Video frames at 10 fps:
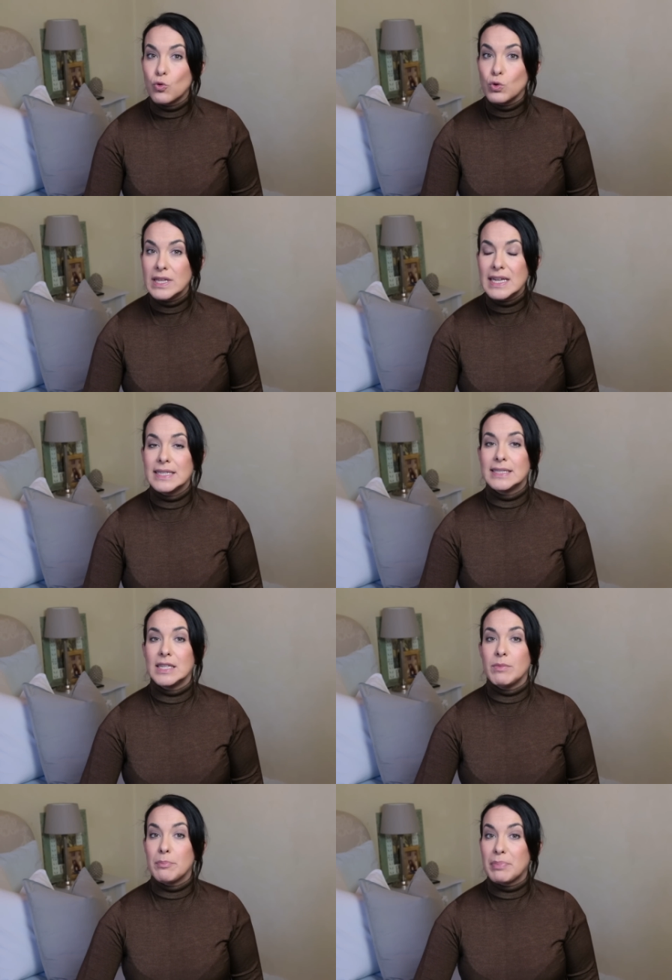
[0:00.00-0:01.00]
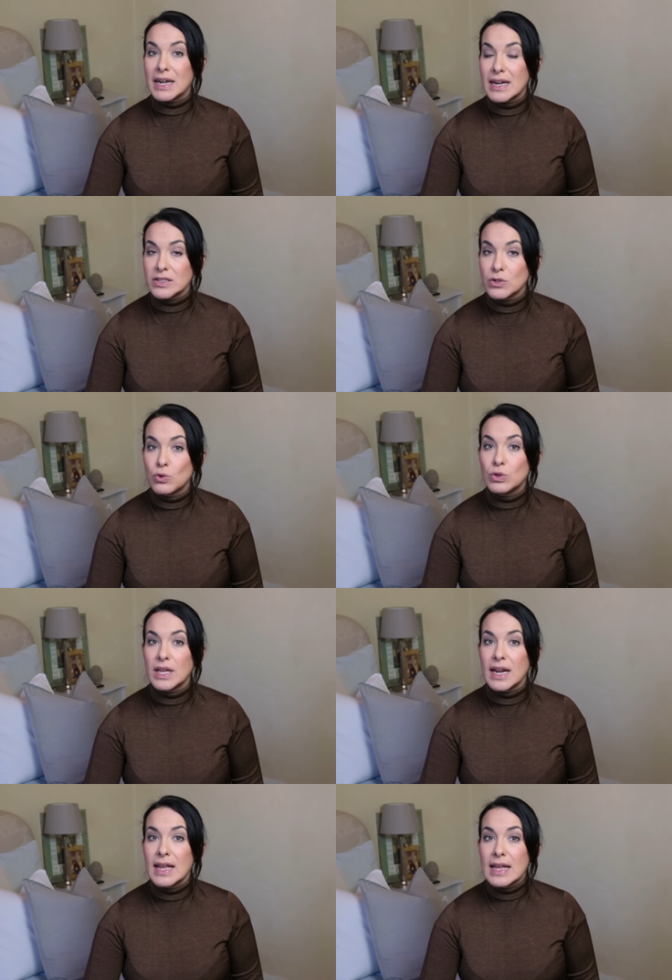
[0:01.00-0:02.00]
utilissimi per
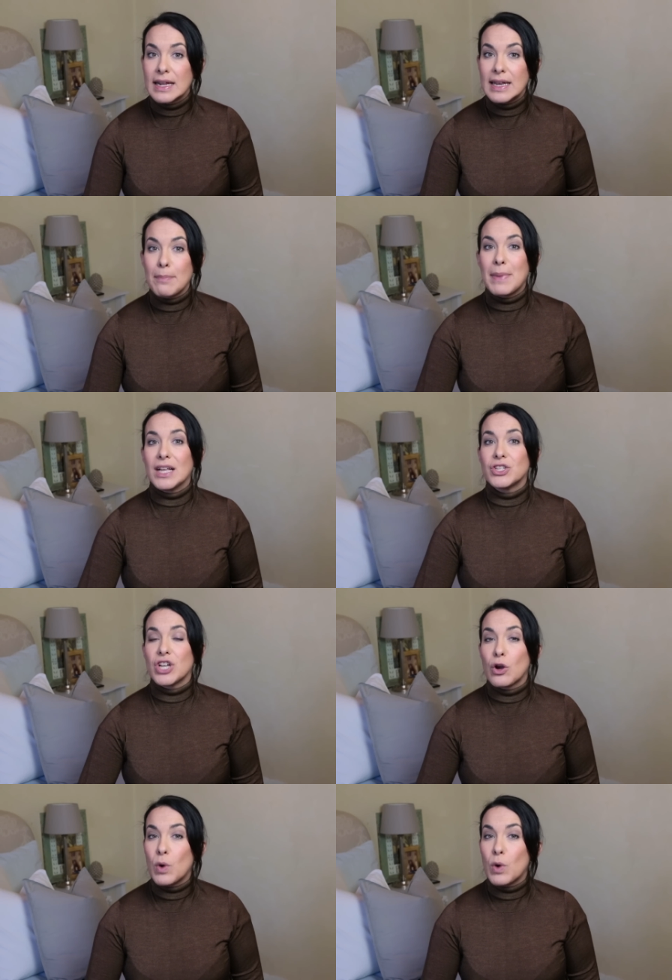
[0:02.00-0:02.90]
nascondere la pancia,